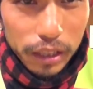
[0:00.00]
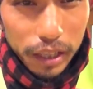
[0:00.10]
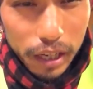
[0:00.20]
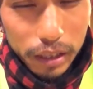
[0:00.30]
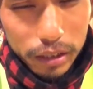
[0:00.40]

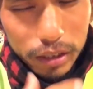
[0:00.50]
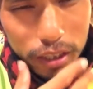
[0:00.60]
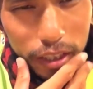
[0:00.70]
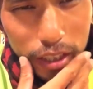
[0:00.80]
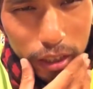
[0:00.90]
な
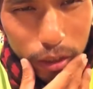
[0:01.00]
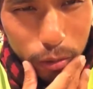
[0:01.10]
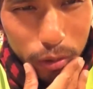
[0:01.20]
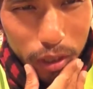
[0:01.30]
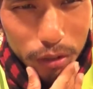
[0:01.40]
聞いた
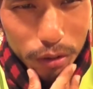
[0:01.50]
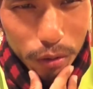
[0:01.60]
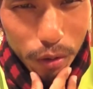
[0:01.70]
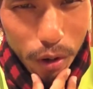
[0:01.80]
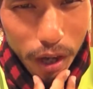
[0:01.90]
ことないです
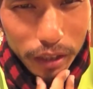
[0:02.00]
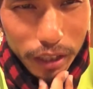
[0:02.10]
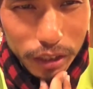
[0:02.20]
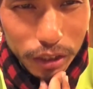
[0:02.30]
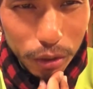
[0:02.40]
けど果
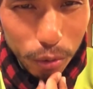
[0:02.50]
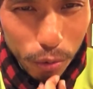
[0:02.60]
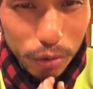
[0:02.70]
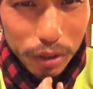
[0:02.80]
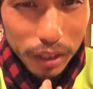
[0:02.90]
たして
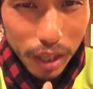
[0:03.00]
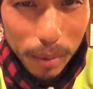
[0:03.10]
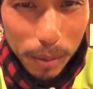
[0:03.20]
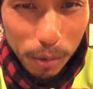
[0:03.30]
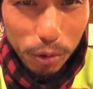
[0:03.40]
どんな
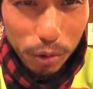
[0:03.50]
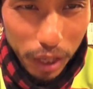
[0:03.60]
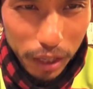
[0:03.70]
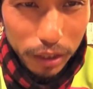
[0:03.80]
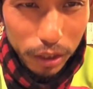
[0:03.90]
食べ物
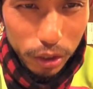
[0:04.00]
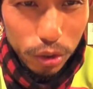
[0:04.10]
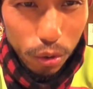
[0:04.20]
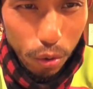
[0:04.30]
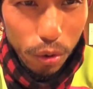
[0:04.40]
なんで
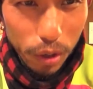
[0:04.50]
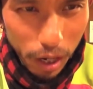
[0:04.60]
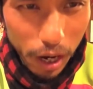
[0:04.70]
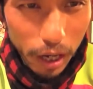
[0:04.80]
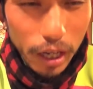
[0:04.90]
しょう
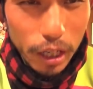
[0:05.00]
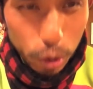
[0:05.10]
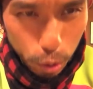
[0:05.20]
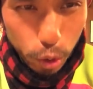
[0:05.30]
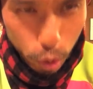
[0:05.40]
か
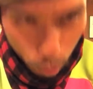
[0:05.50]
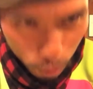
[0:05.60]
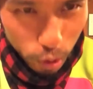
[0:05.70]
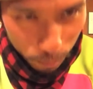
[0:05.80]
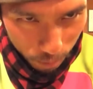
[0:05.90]
ちょっと注
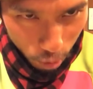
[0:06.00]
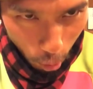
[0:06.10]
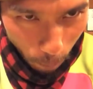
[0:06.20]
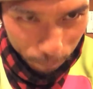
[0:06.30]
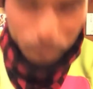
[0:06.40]
文してみましょ